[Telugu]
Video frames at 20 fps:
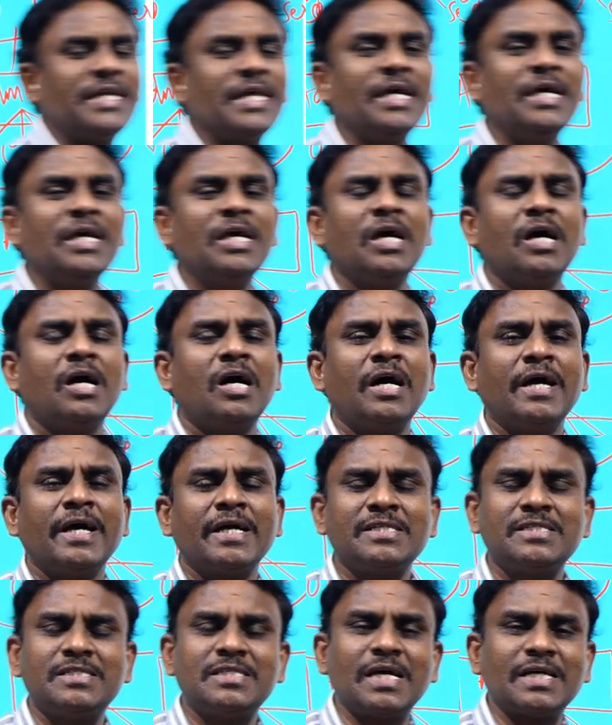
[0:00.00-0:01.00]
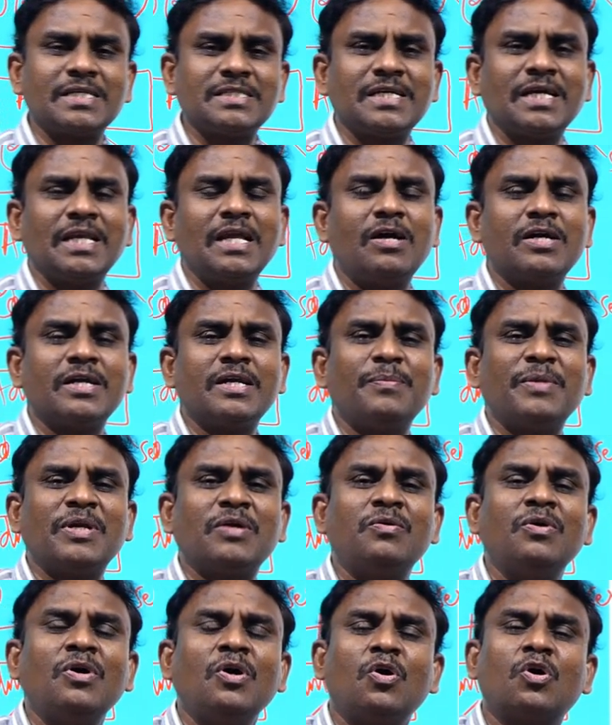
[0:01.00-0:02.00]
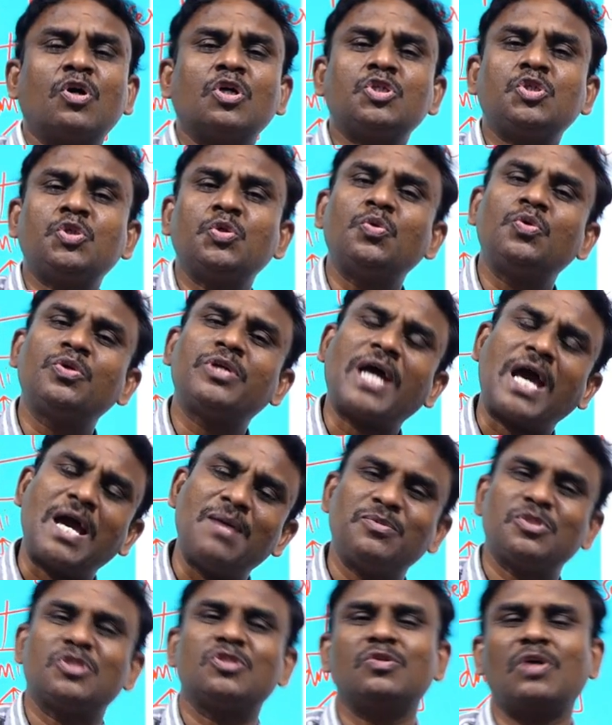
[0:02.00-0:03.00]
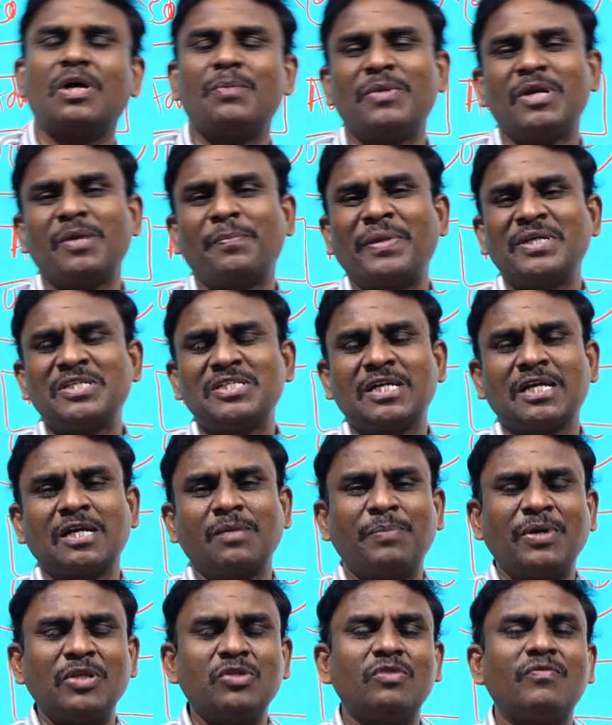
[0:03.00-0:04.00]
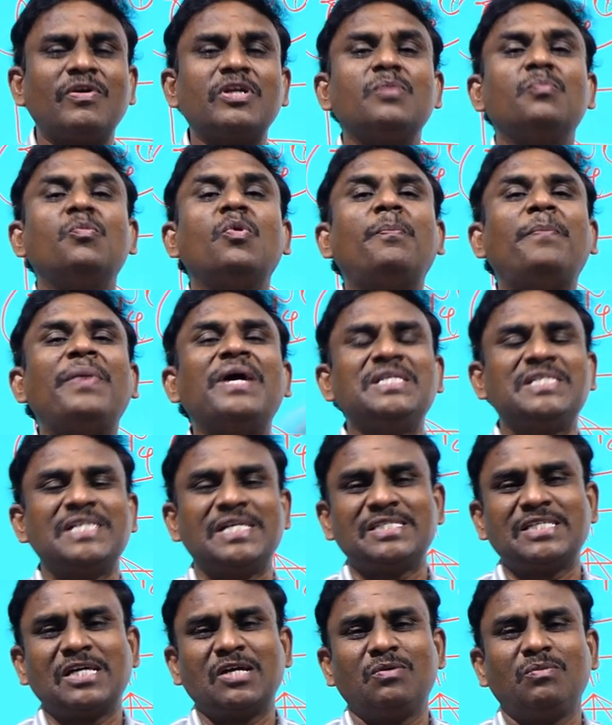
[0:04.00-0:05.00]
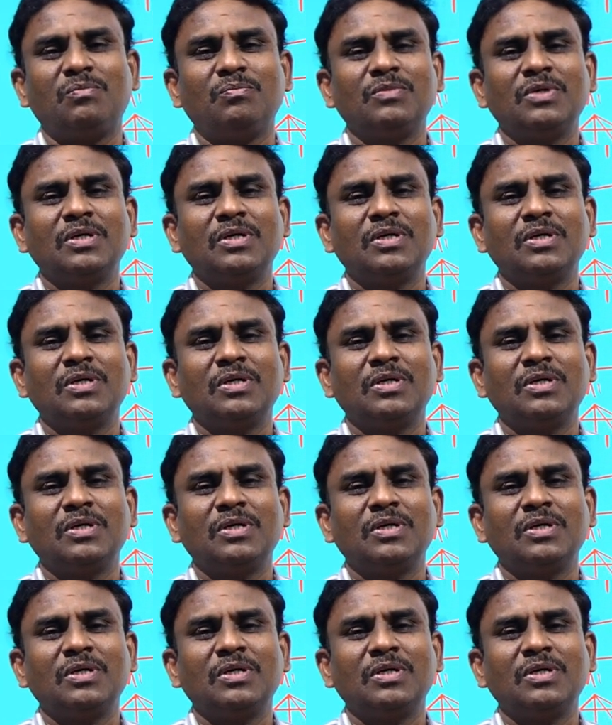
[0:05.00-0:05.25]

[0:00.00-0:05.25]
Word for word: అంటే ఎగ్జాక్ట్ ఎలా అంటే మనం ఒక టూ టైమ్స్ మనం పెంచడం పదిని బట్టి ముప్పై చేశారు